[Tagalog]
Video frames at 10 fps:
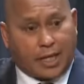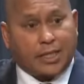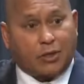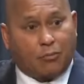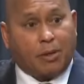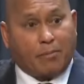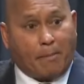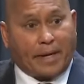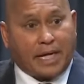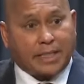ng
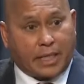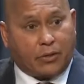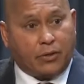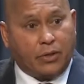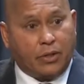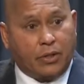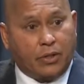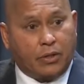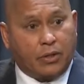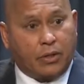Kamara no
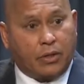tumestigo